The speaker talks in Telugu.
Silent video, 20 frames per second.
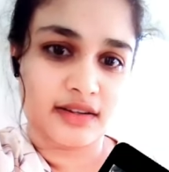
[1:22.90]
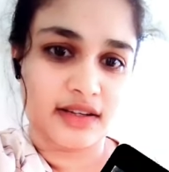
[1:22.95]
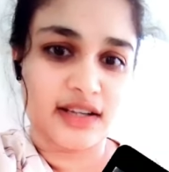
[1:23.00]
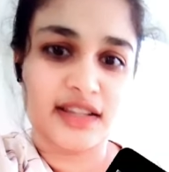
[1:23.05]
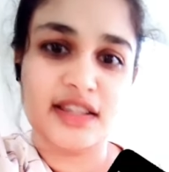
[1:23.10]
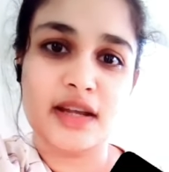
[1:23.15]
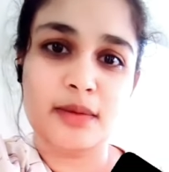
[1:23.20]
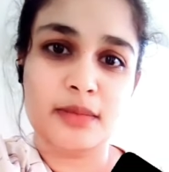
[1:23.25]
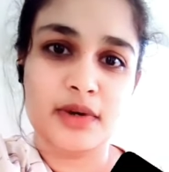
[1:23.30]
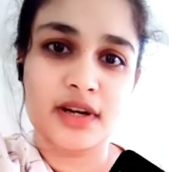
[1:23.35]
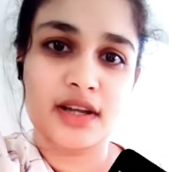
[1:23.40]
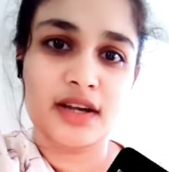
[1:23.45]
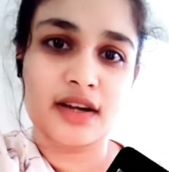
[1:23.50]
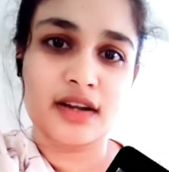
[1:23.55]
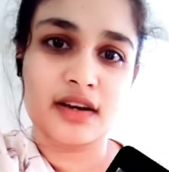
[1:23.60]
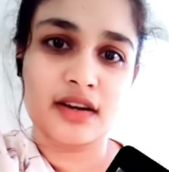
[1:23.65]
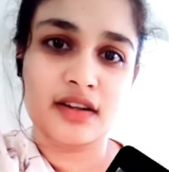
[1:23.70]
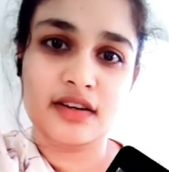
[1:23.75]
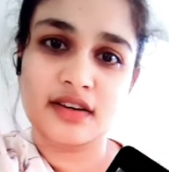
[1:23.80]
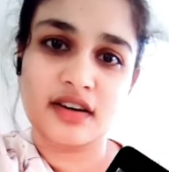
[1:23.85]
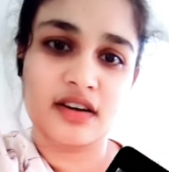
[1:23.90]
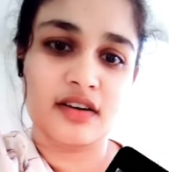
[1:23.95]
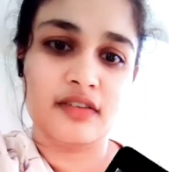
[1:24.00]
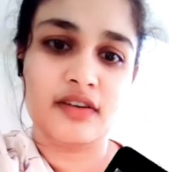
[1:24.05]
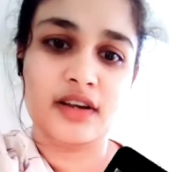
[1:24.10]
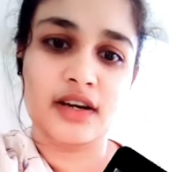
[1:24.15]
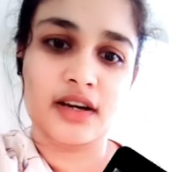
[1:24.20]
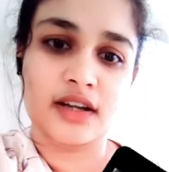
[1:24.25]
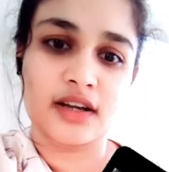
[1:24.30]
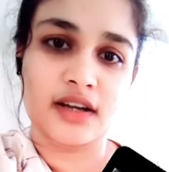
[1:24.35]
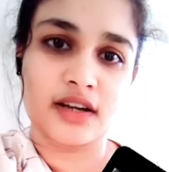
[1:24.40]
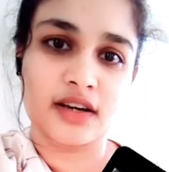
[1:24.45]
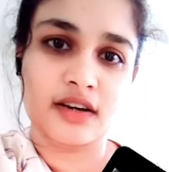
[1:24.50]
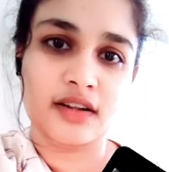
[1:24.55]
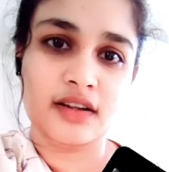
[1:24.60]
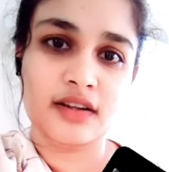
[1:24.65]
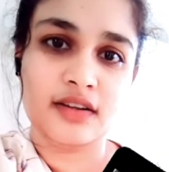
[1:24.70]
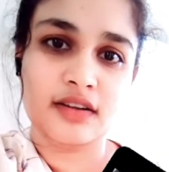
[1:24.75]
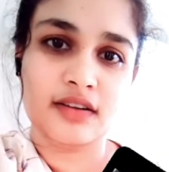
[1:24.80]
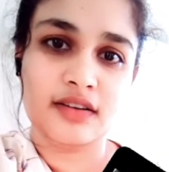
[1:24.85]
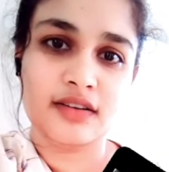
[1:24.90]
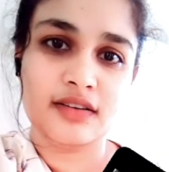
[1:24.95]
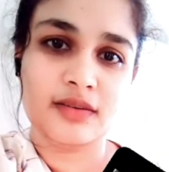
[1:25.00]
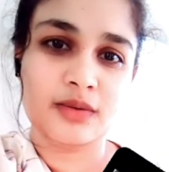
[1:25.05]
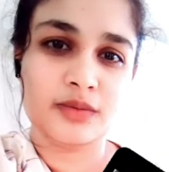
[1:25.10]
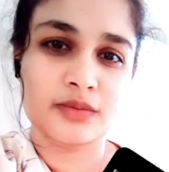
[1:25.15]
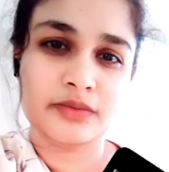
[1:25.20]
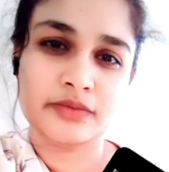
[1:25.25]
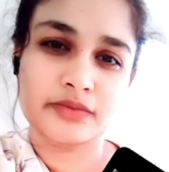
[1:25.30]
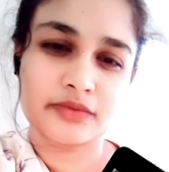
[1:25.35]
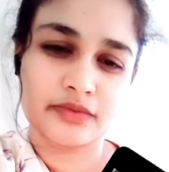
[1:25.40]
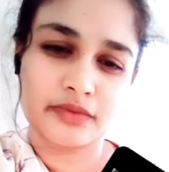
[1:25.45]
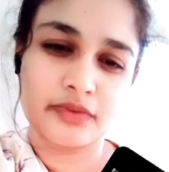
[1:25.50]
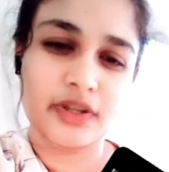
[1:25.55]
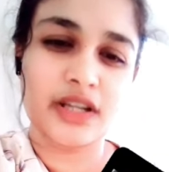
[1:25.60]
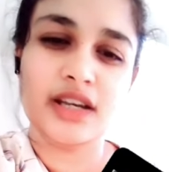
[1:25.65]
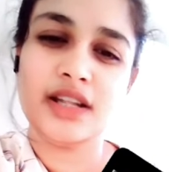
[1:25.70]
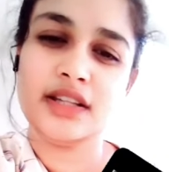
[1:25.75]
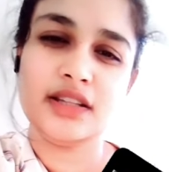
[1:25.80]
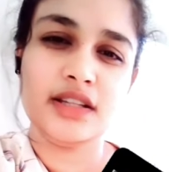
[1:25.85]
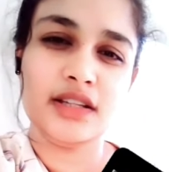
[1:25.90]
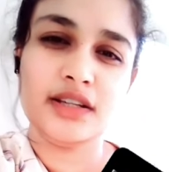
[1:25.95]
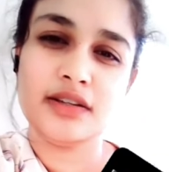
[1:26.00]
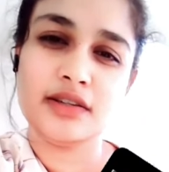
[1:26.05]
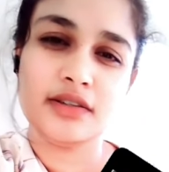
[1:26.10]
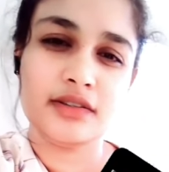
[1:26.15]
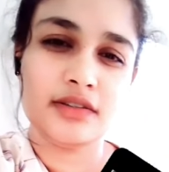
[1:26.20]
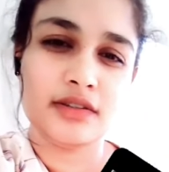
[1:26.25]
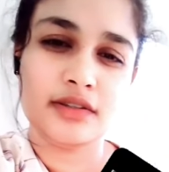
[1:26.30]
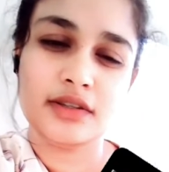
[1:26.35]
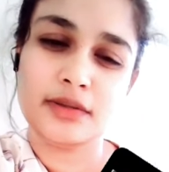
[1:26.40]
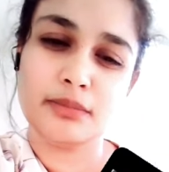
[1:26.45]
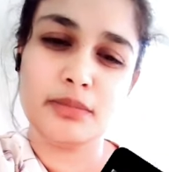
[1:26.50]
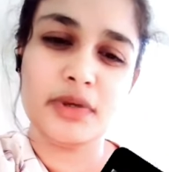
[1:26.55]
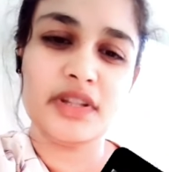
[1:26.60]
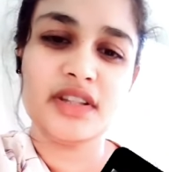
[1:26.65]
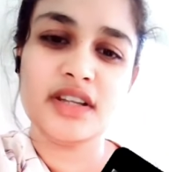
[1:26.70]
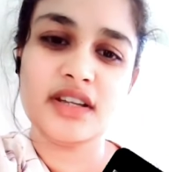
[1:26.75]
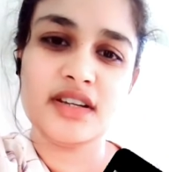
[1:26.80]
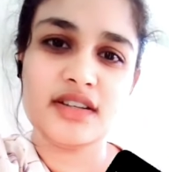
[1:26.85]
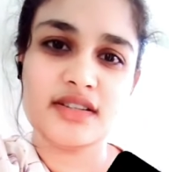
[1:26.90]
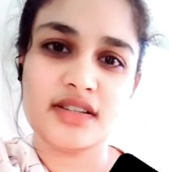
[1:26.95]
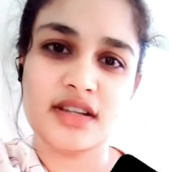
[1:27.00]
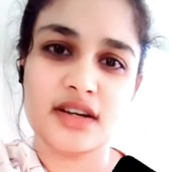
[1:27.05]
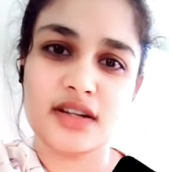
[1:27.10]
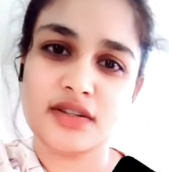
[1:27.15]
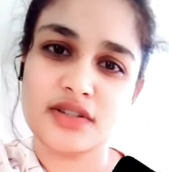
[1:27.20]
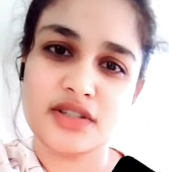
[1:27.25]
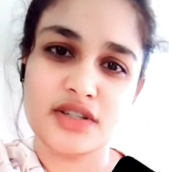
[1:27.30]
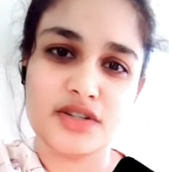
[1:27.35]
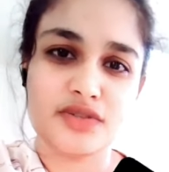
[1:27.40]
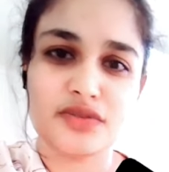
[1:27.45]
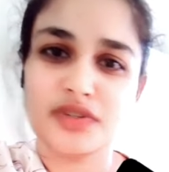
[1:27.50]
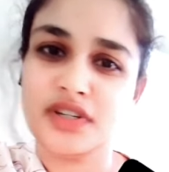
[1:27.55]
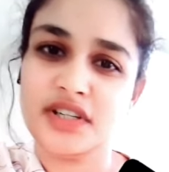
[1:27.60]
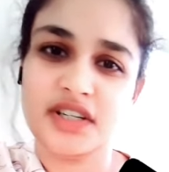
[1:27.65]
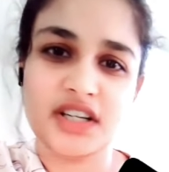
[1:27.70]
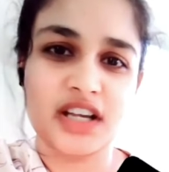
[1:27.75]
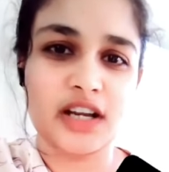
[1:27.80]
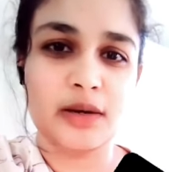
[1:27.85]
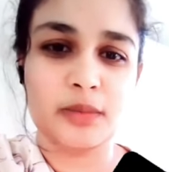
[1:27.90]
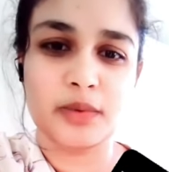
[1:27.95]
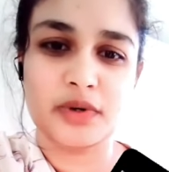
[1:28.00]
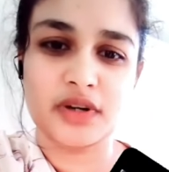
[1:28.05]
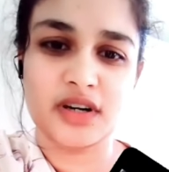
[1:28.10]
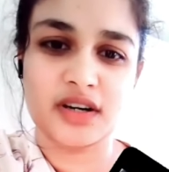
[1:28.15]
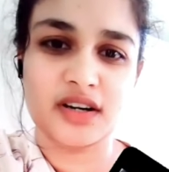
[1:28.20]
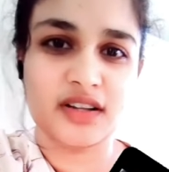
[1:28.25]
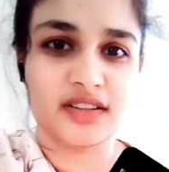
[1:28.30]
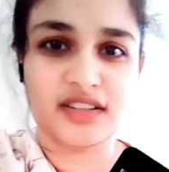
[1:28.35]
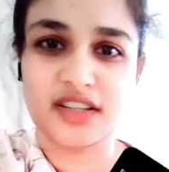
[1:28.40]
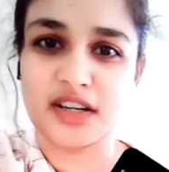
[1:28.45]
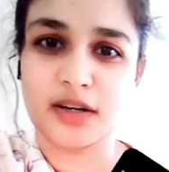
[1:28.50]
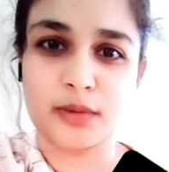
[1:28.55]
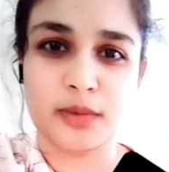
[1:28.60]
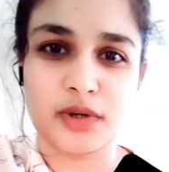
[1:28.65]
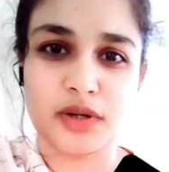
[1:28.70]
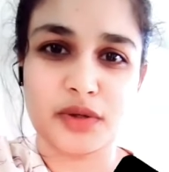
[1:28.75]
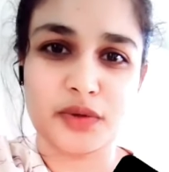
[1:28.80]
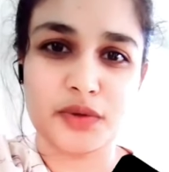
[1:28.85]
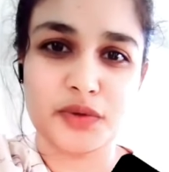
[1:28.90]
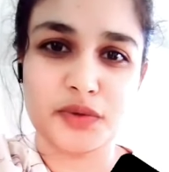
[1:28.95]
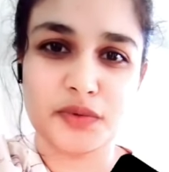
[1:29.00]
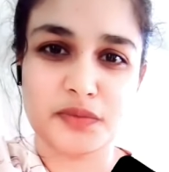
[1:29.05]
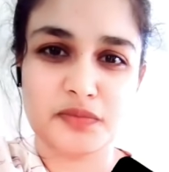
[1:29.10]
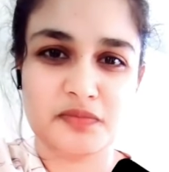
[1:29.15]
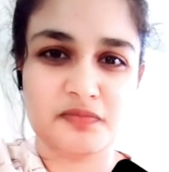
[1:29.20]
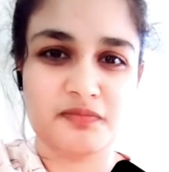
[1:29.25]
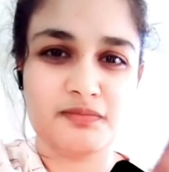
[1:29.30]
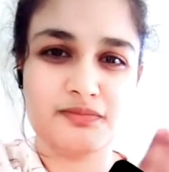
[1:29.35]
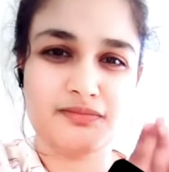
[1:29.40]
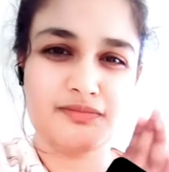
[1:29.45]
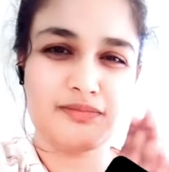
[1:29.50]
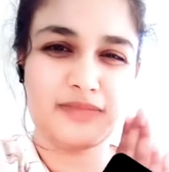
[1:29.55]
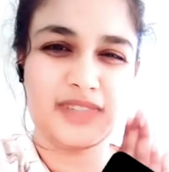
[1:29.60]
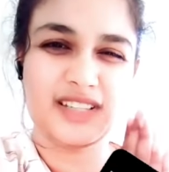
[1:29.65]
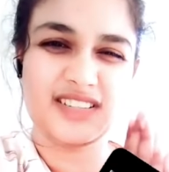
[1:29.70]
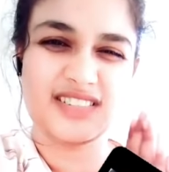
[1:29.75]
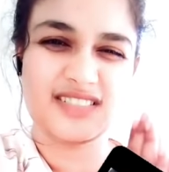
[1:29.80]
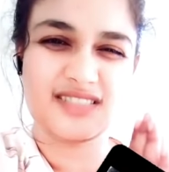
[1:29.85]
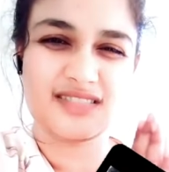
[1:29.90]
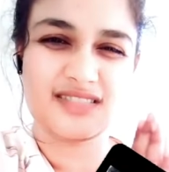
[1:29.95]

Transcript: గదాములు కానీ డ్రైవర్లు కానీ వీలైతే ఇబ్బంది అయినా సరే చేసుకుని ఇంటికి వెళ్ళిపోండి అన్న తిరగబడద్దు ప్లీజ్